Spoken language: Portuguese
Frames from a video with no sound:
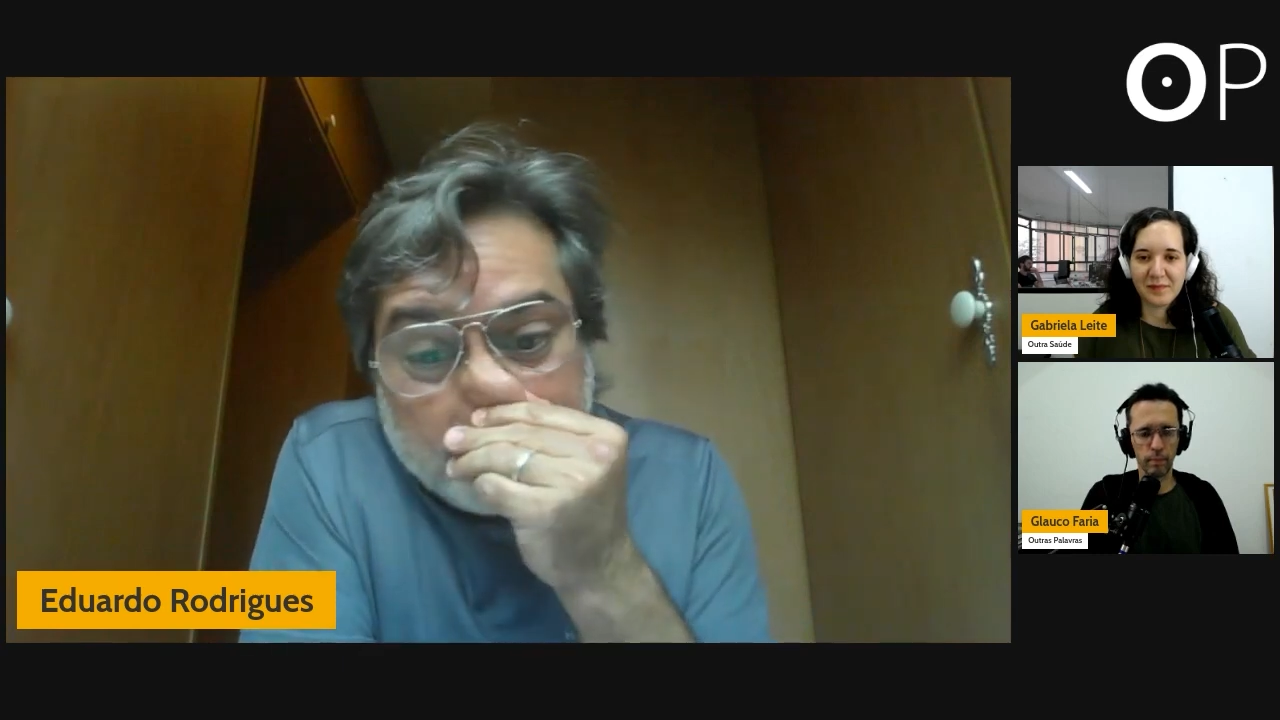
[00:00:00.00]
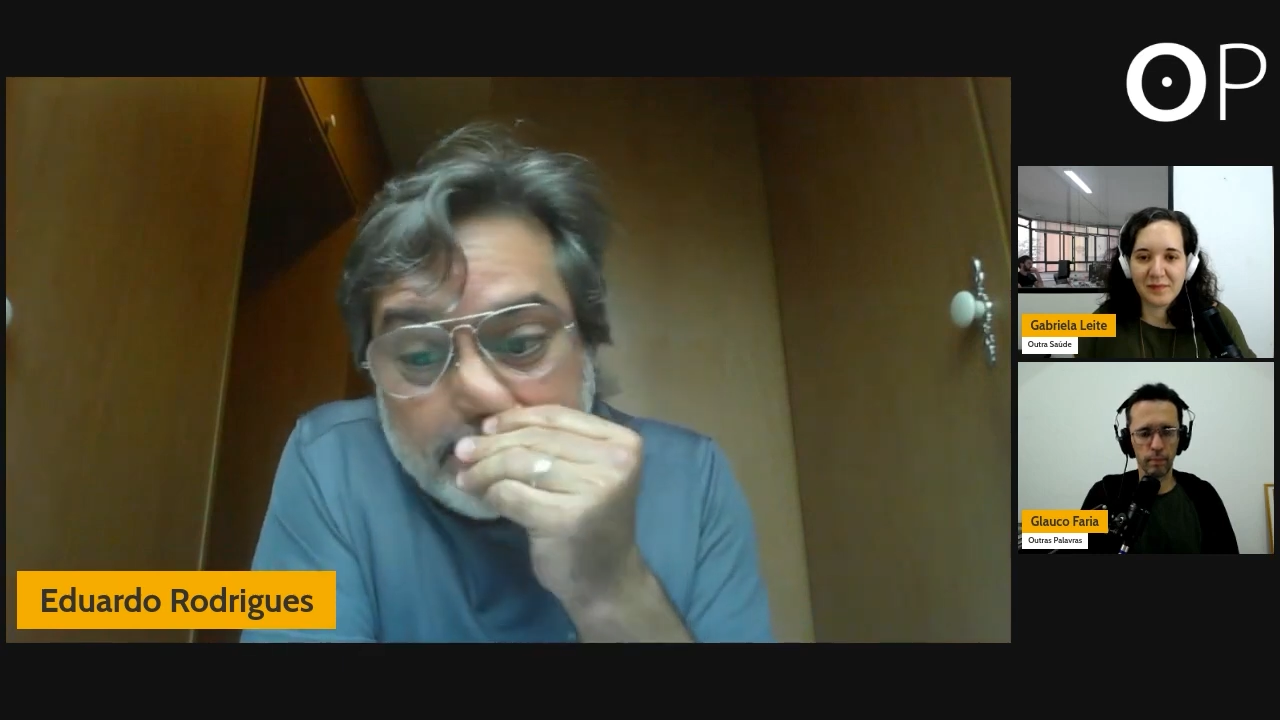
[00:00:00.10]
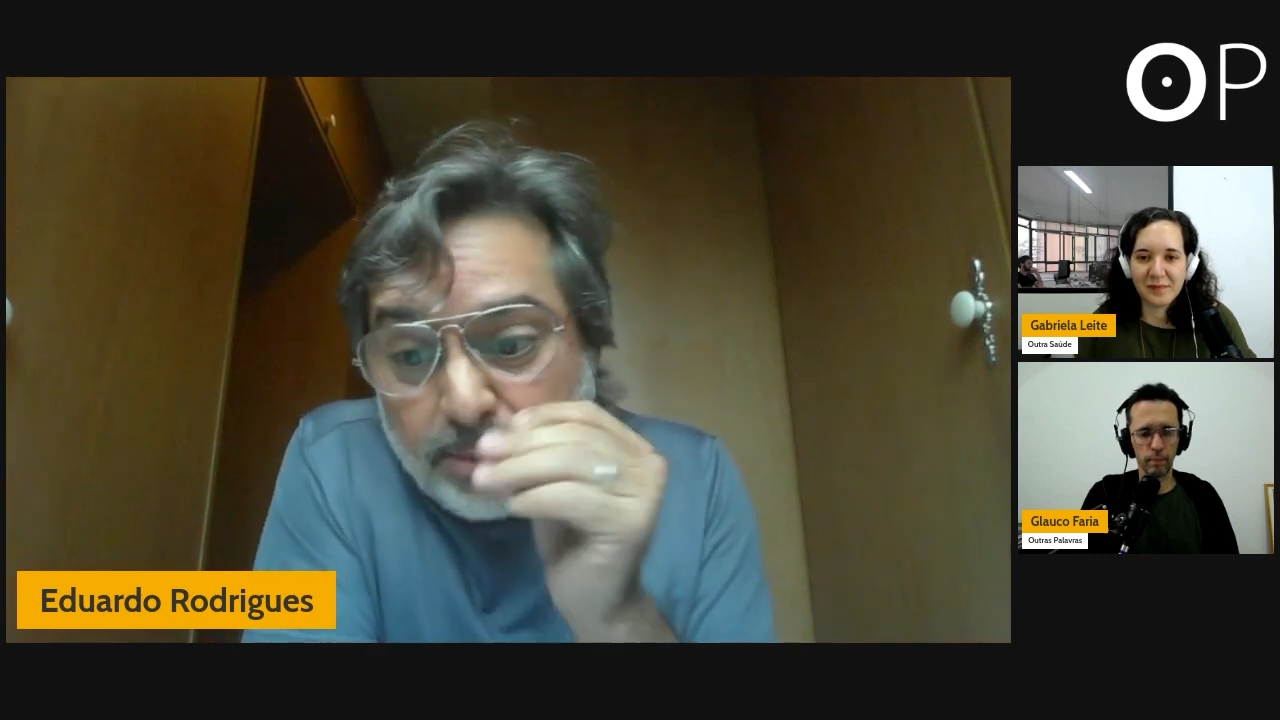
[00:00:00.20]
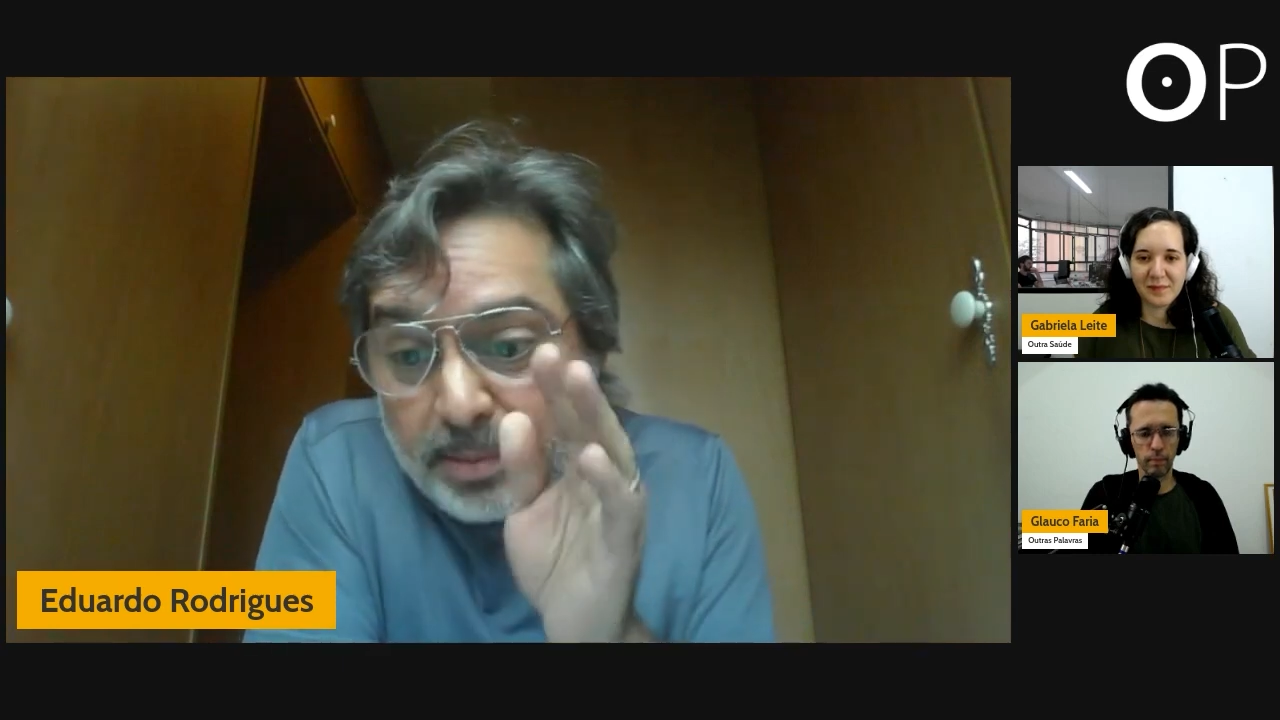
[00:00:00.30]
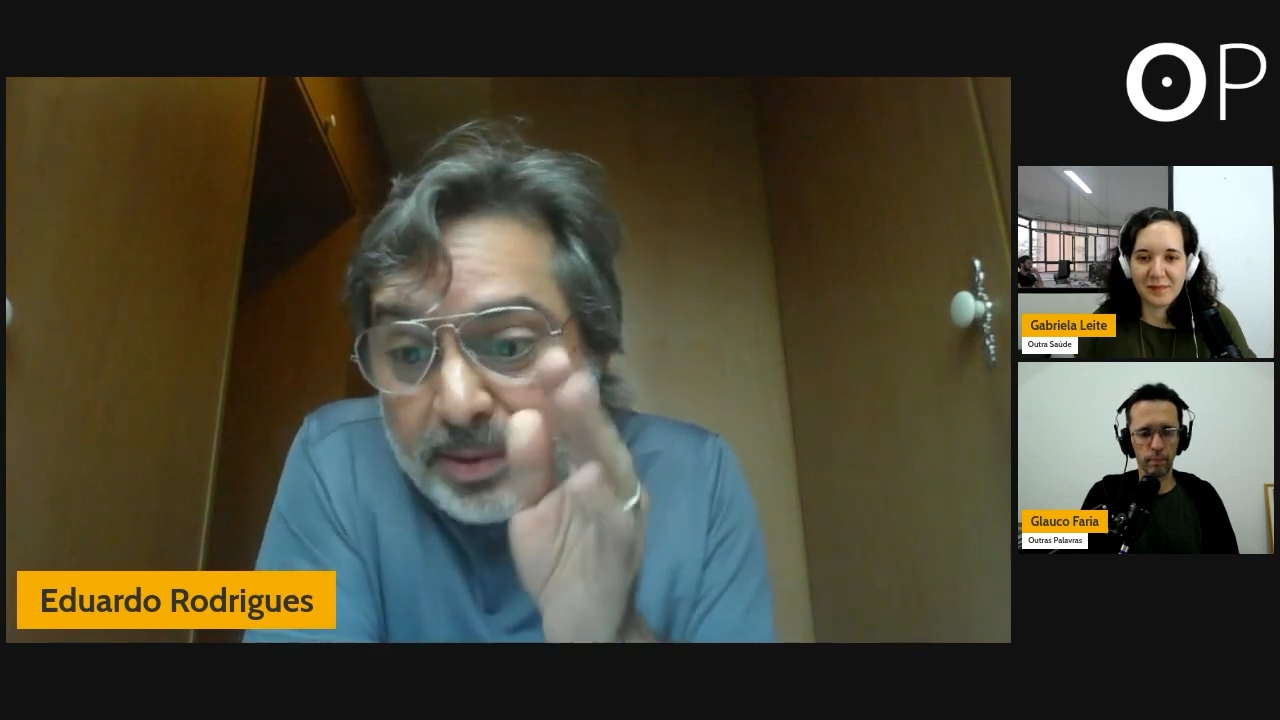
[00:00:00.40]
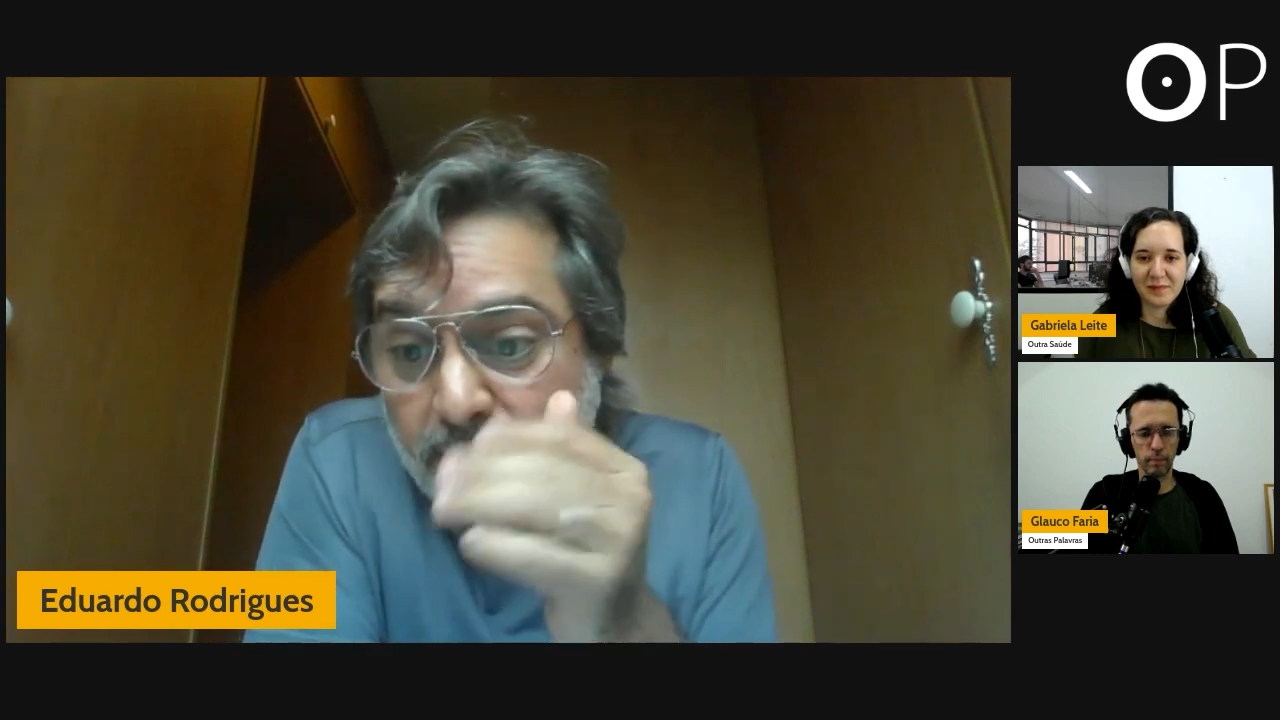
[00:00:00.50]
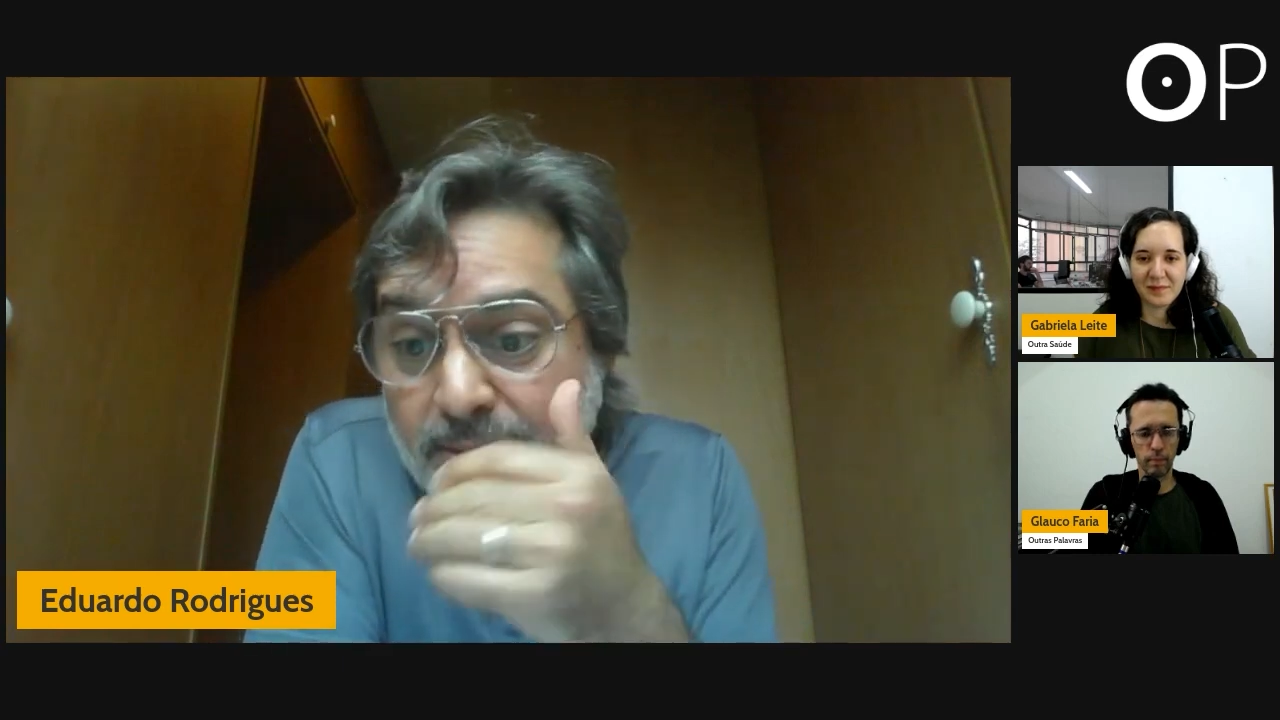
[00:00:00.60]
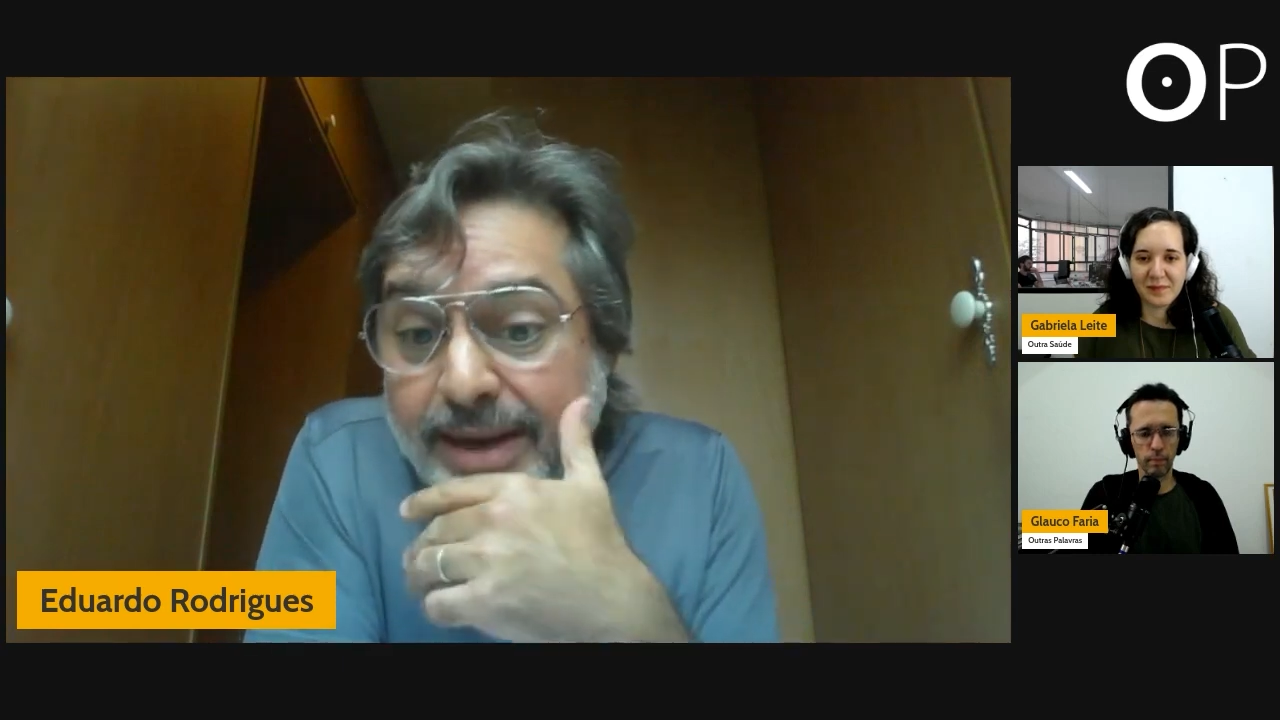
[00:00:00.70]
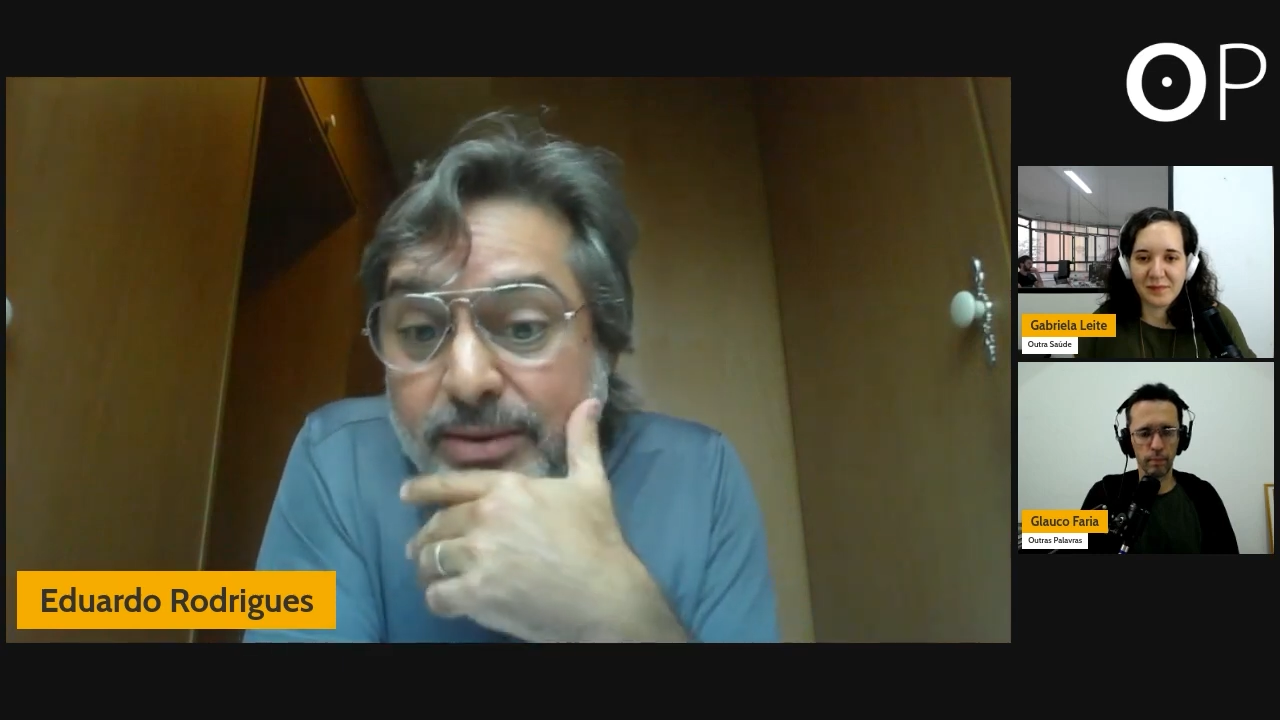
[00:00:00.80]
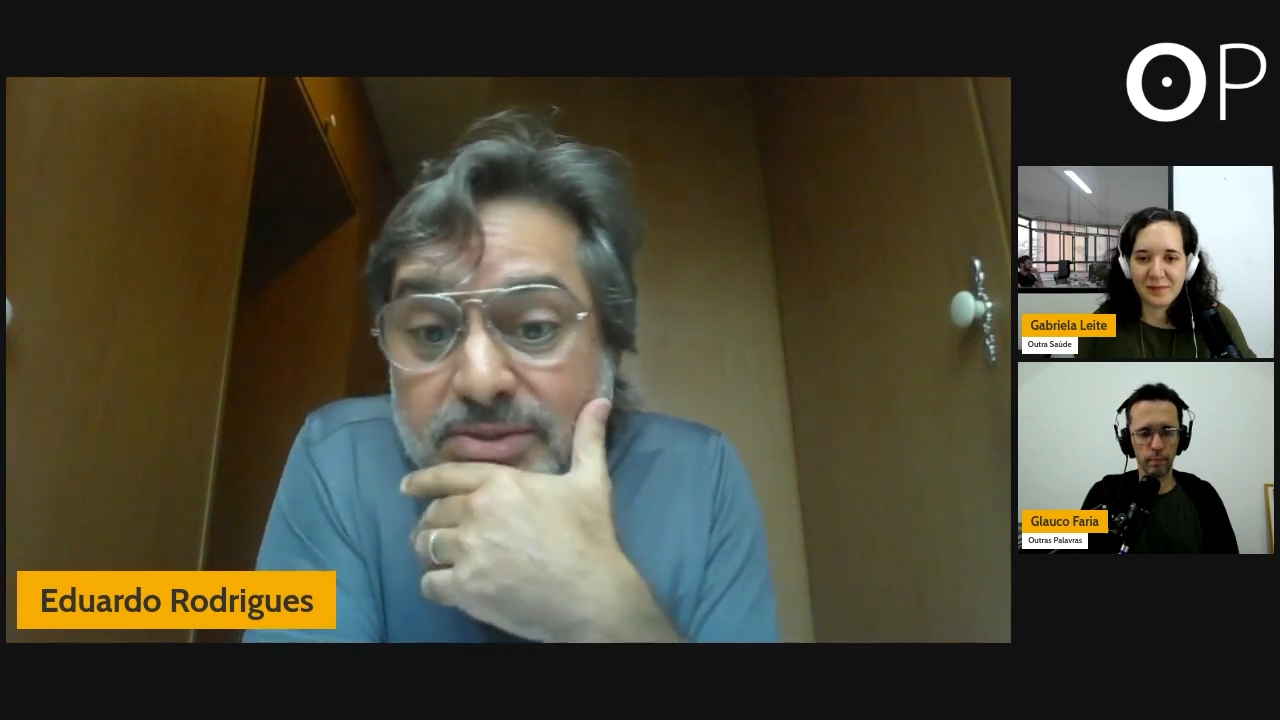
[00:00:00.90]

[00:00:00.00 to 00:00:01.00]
Então, em primeiro lugar,